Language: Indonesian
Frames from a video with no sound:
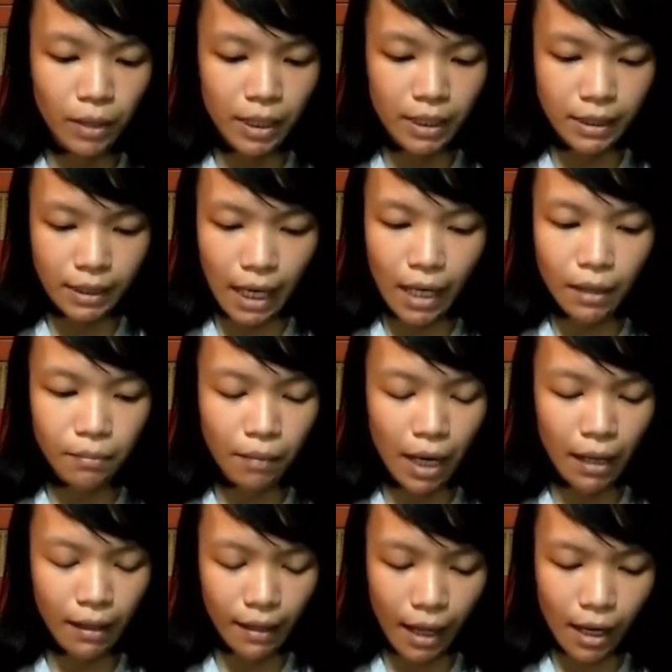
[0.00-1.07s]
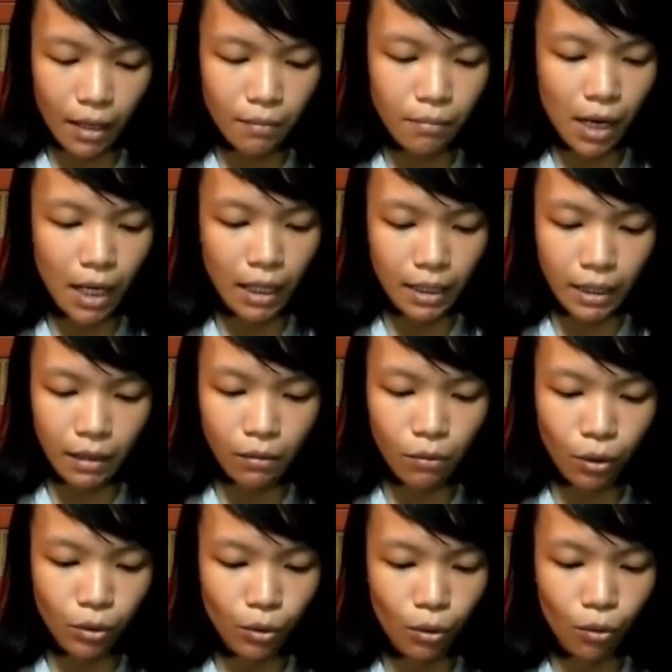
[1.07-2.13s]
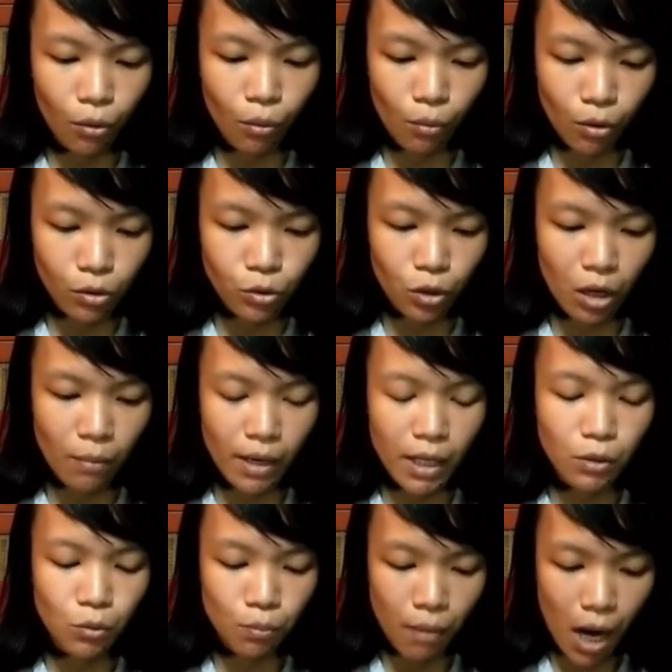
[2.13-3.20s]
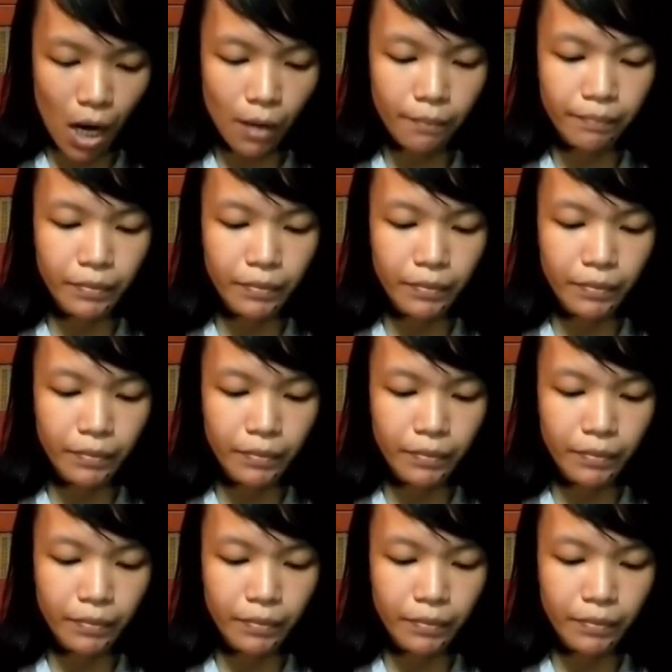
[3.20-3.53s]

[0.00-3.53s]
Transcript: Blitar, Malang, Bangil, Wonokromo, Surabaya, Gubeng.